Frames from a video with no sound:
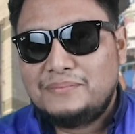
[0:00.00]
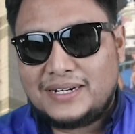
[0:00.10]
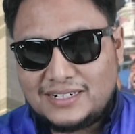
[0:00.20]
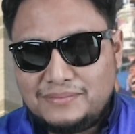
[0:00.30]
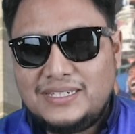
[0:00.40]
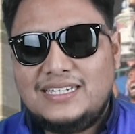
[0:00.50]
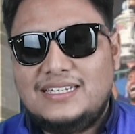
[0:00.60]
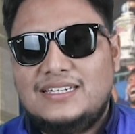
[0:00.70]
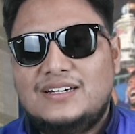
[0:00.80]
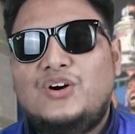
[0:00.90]
มันก็มี
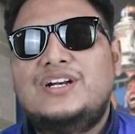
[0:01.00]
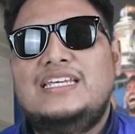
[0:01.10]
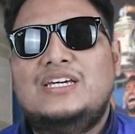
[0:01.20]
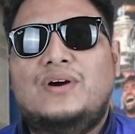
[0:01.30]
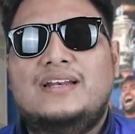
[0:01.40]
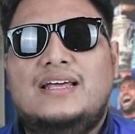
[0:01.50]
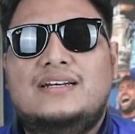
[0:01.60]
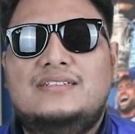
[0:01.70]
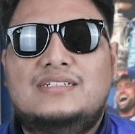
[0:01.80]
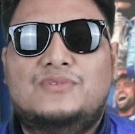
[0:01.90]
ข้อดีกว่านั้น
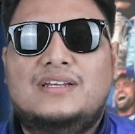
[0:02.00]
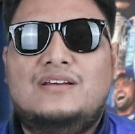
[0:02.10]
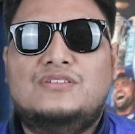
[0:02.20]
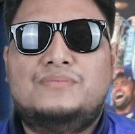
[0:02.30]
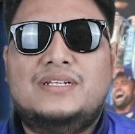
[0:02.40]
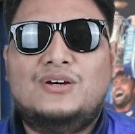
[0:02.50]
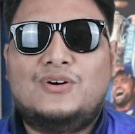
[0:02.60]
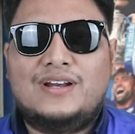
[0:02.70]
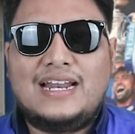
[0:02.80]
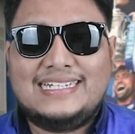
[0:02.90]
ถึงวันนั้นเราจะไม่ได้
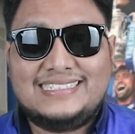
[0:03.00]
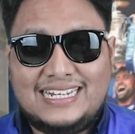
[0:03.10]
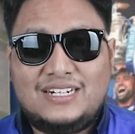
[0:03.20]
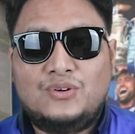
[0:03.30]
ขอลายเซ็น